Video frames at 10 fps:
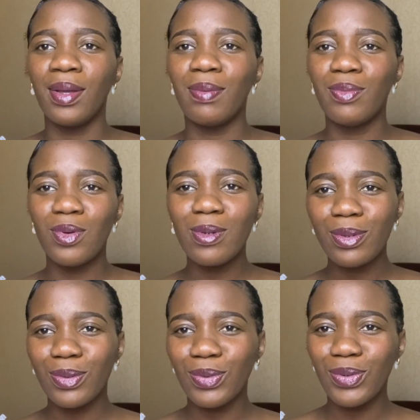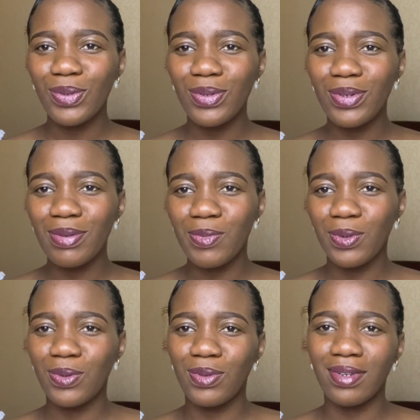Bonjour,
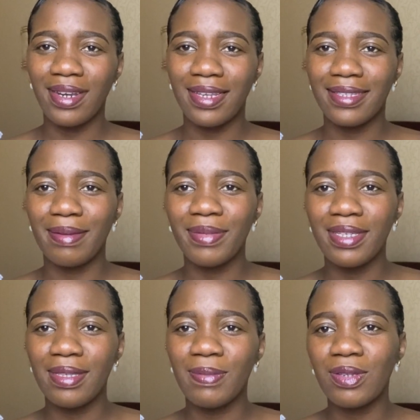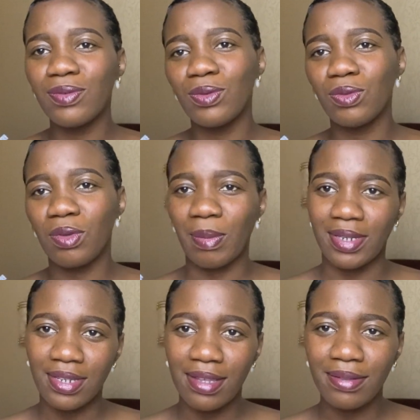bonjour les amis, bienvenue sur ma
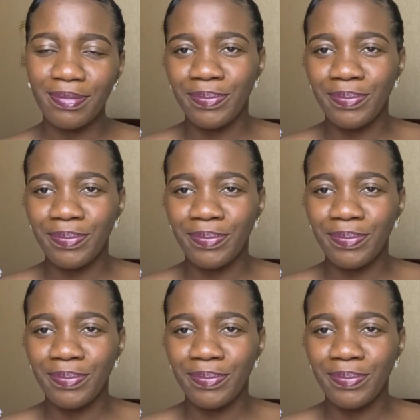chaîne.